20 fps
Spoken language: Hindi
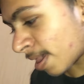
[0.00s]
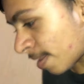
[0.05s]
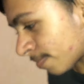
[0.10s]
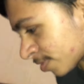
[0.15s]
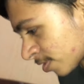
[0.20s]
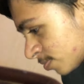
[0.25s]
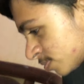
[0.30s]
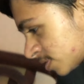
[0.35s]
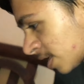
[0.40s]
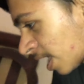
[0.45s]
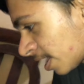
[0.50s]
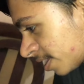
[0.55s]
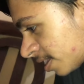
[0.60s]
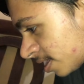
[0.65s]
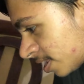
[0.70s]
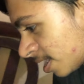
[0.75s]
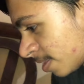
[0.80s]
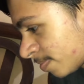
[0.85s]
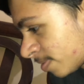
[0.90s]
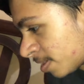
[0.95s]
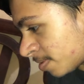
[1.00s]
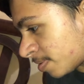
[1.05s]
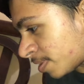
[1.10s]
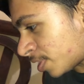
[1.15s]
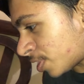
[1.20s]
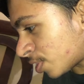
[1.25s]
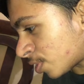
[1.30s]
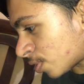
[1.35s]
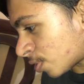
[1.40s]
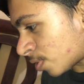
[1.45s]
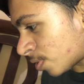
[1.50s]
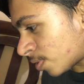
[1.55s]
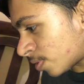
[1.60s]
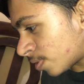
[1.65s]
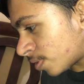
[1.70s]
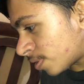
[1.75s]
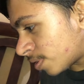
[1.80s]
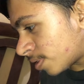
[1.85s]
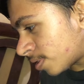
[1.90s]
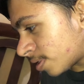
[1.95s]
आप समझा रही नहीं है अपने बेटे को
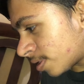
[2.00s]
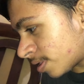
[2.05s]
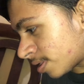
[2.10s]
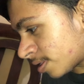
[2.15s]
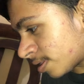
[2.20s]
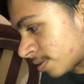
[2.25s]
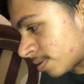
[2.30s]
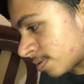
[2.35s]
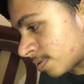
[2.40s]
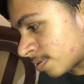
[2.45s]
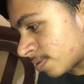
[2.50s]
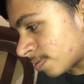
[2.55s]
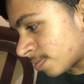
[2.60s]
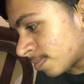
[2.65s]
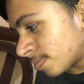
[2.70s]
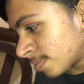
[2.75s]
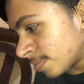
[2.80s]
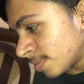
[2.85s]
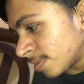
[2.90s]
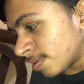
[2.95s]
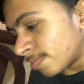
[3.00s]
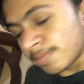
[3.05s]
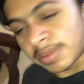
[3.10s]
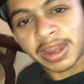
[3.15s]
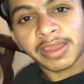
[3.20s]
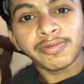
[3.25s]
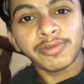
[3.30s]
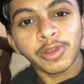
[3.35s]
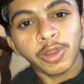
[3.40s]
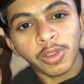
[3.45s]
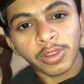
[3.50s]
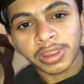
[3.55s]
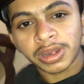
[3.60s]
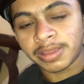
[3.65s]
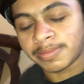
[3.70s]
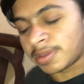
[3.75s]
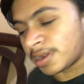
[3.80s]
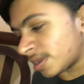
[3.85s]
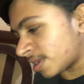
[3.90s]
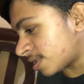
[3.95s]
क्या समझाऊँ मैं मेरा व्लॉग ही नहीं
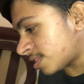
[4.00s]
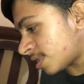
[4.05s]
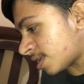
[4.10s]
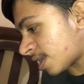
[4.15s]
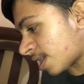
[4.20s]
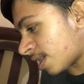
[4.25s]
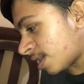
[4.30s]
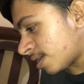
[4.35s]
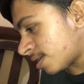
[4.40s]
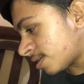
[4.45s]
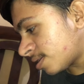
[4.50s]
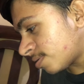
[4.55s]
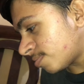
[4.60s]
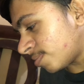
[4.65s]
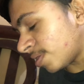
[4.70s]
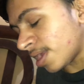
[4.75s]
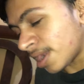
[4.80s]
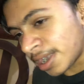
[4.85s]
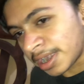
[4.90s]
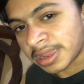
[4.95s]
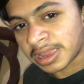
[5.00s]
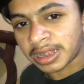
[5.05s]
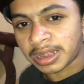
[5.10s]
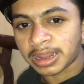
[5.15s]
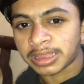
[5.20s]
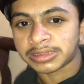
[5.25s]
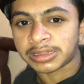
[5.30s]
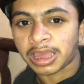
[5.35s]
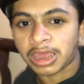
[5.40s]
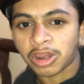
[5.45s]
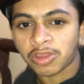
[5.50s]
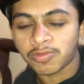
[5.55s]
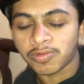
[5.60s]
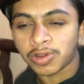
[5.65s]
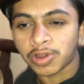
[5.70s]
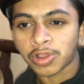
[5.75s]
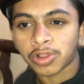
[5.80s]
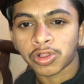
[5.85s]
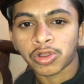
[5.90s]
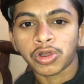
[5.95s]
बन के दे रहा मैं एंड करना चाह रहा हूँ
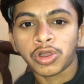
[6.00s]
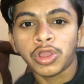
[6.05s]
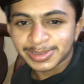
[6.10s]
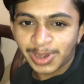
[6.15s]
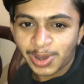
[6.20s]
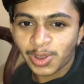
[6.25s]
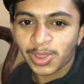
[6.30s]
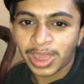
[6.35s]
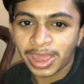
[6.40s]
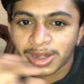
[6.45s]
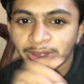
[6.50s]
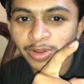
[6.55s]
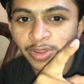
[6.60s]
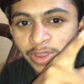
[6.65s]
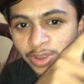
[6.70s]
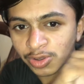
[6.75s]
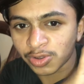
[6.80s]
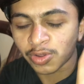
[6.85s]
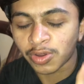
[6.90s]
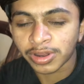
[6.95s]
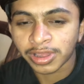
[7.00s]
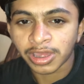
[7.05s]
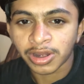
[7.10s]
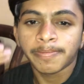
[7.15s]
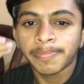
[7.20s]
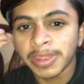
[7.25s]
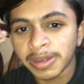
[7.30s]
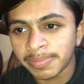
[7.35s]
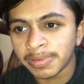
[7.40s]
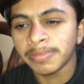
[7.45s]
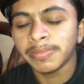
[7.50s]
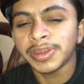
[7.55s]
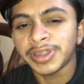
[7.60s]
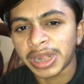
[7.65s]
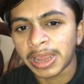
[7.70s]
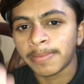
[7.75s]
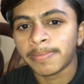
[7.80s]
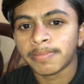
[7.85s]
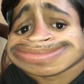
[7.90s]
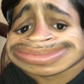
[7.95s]
व्लॉग को चलो यार इनको इग्नोर करो फिर भी
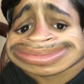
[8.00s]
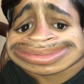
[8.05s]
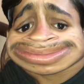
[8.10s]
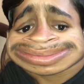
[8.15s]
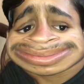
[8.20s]
मीटअप